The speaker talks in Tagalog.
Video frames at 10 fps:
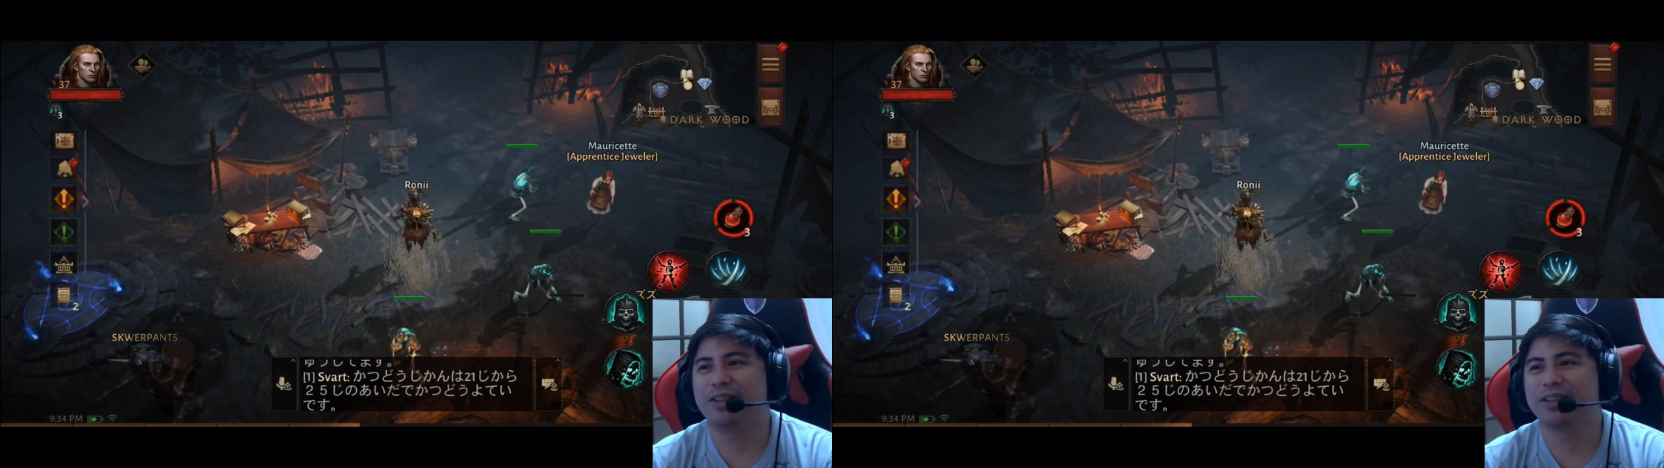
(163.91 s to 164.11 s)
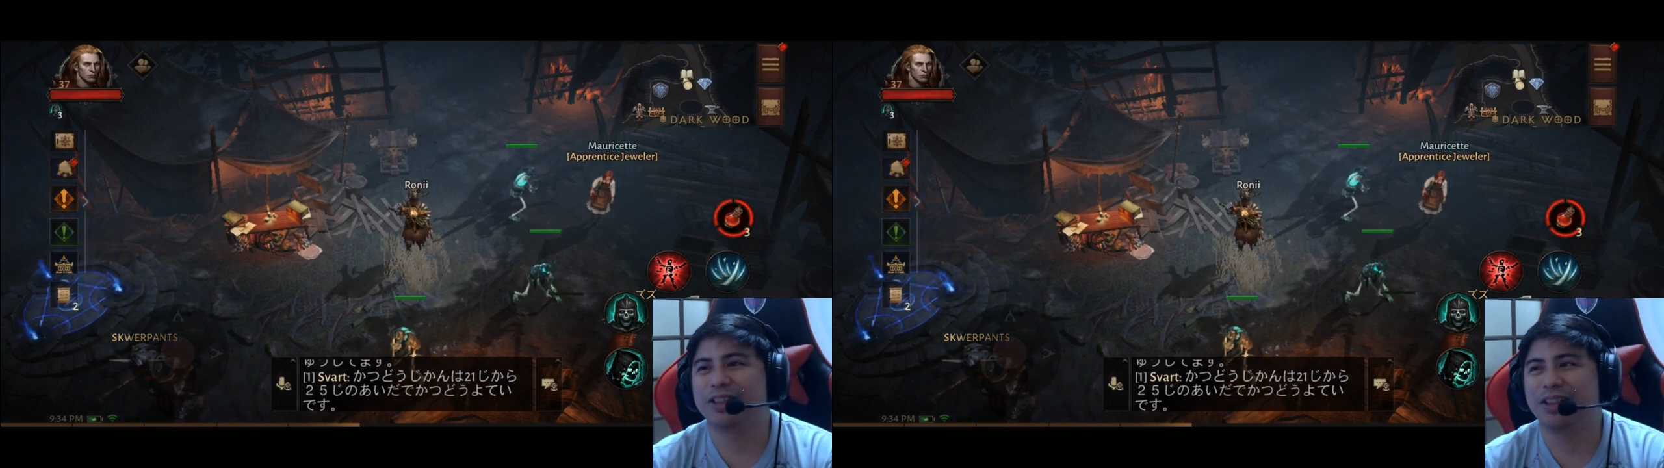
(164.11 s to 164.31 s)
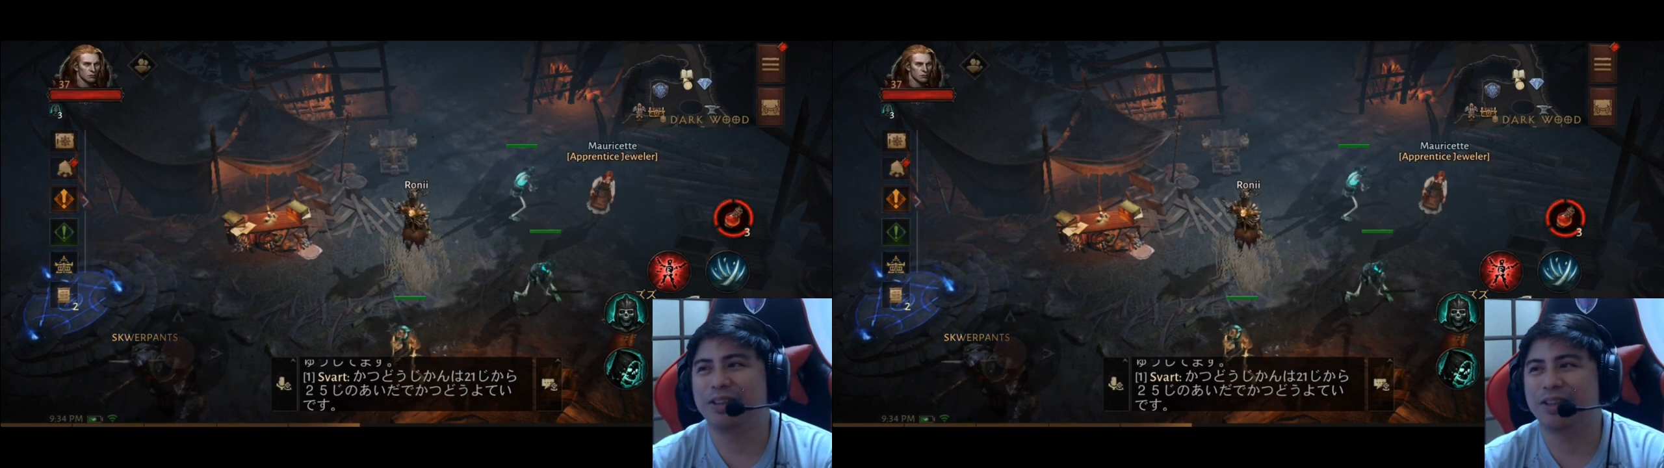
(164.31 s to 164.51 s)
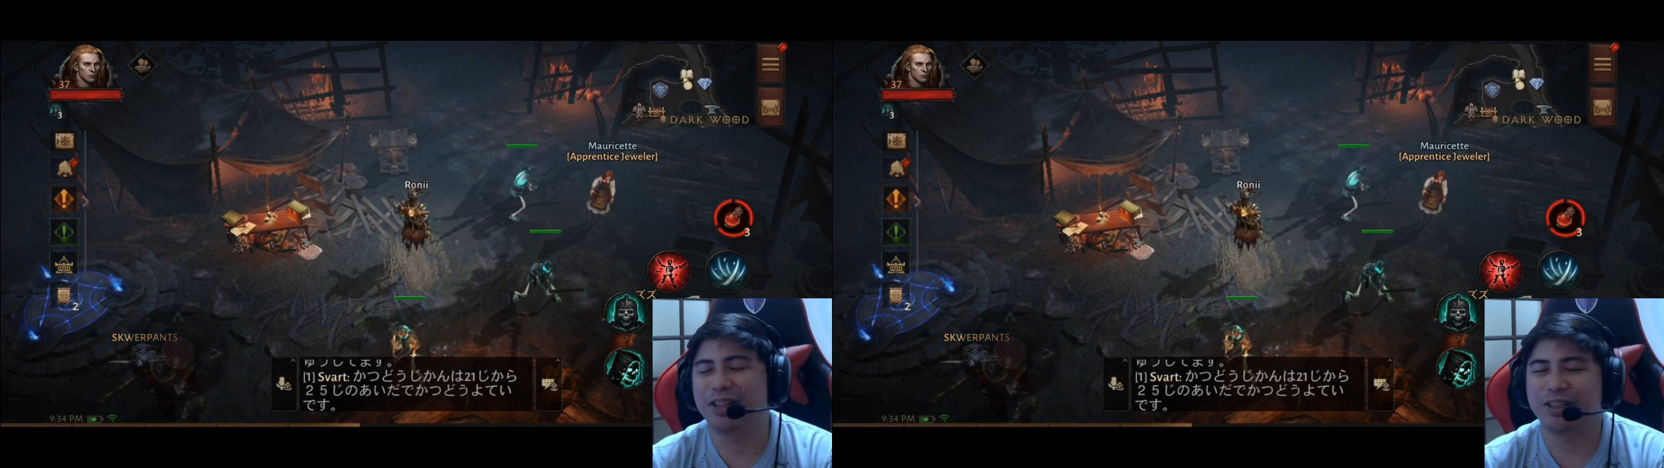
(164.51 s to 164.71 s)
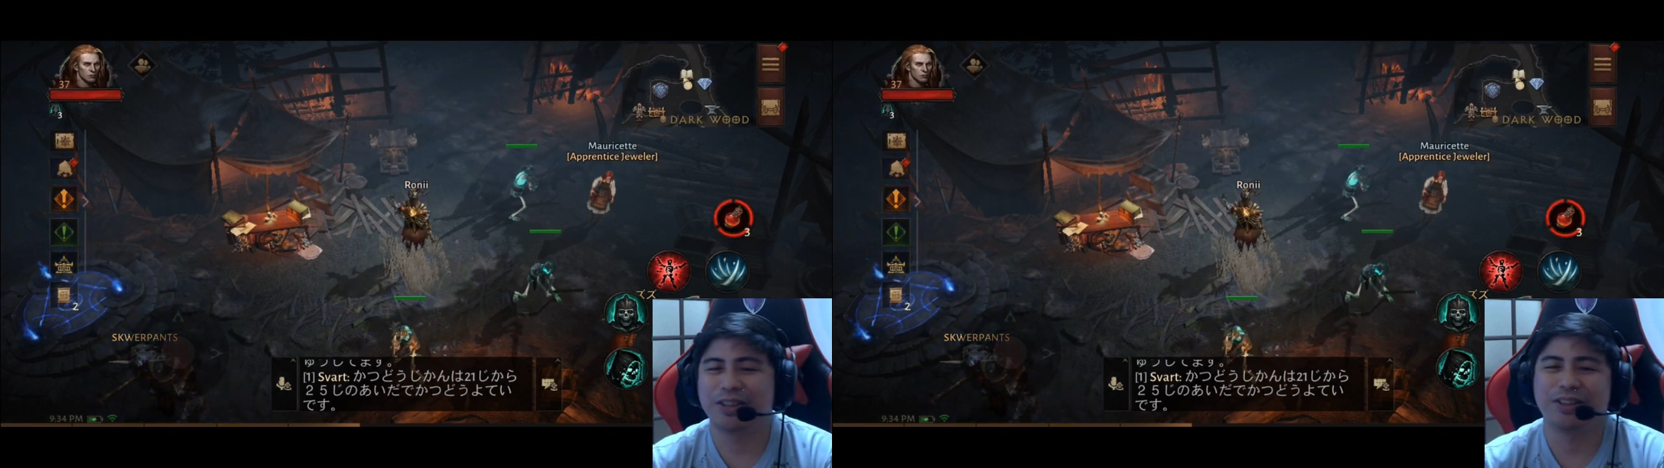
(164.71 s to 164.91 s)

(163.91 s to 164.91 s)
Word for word: kasi yung ano